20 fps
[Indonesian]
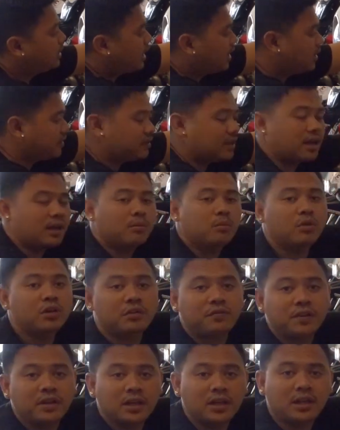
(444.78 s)
Dari cara
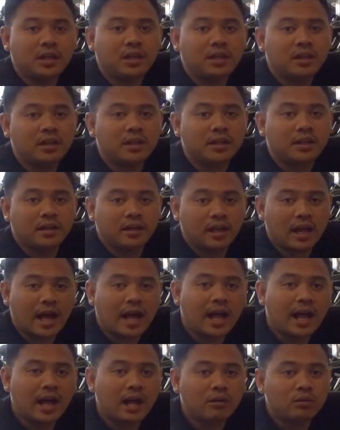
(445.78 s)
modif ini
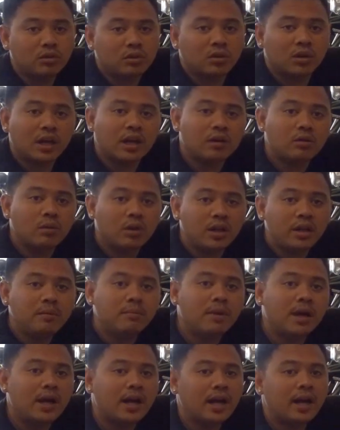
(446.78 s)
Nah, untuk
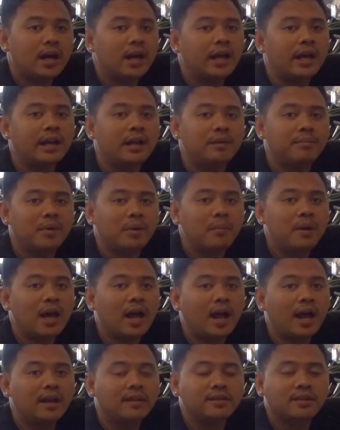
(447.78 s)
R25, R15
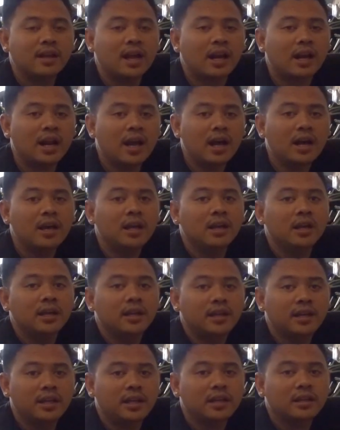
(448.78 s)
sekarang
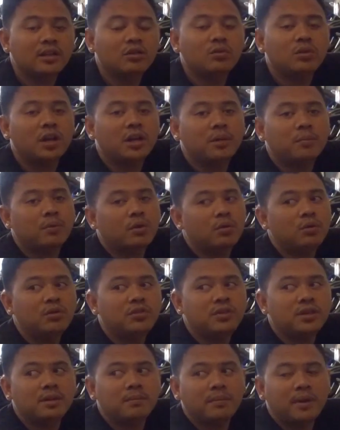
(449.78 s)
di kita sudah
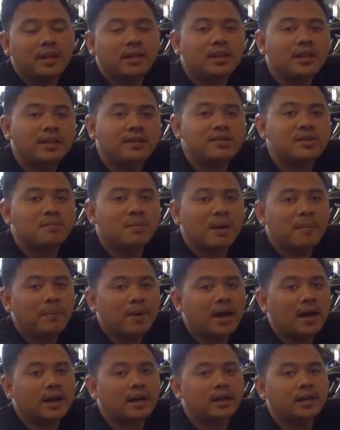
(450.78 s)
diproduksi made in
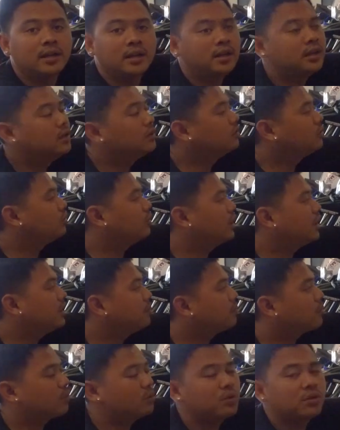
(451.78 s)
Cimapar, sudah
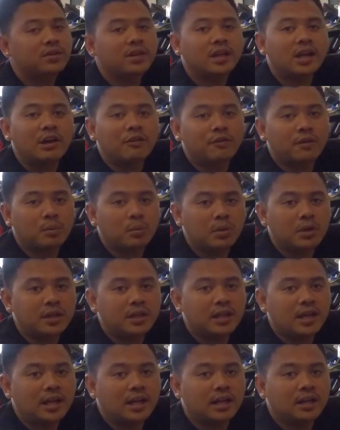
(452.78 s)
diproduksi cover
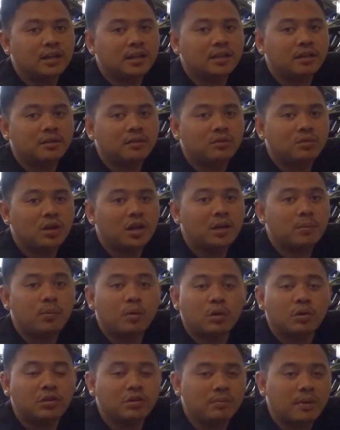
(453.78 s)
bodinya, sudah
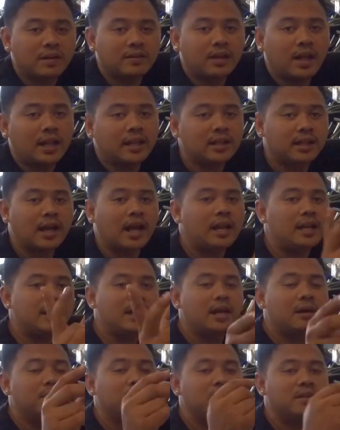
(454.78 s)
diproduksi massal.
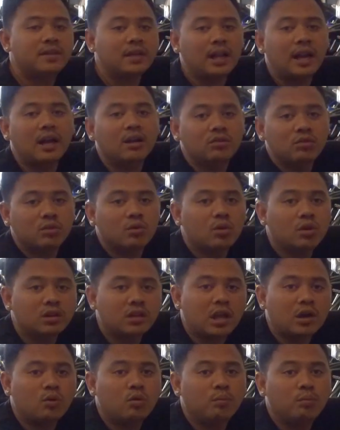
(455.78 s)
Kalian bisa langsung
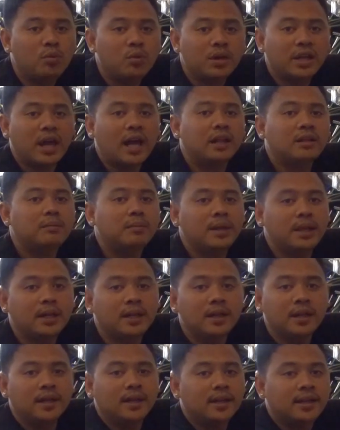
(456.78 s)
kontak hubungi
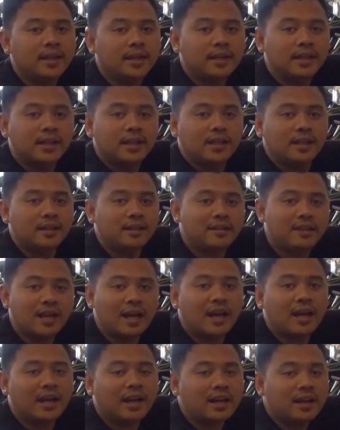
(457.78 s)
admin
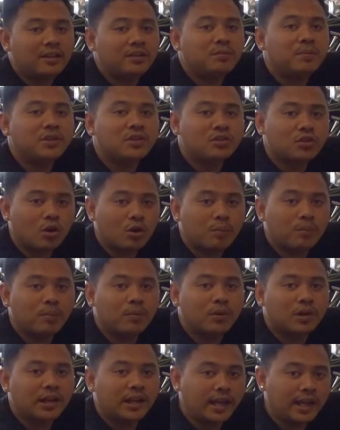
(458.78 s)
nya Ray Speed Shop,
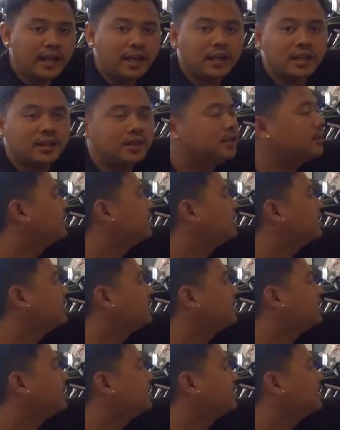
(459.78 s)
oke? Okay?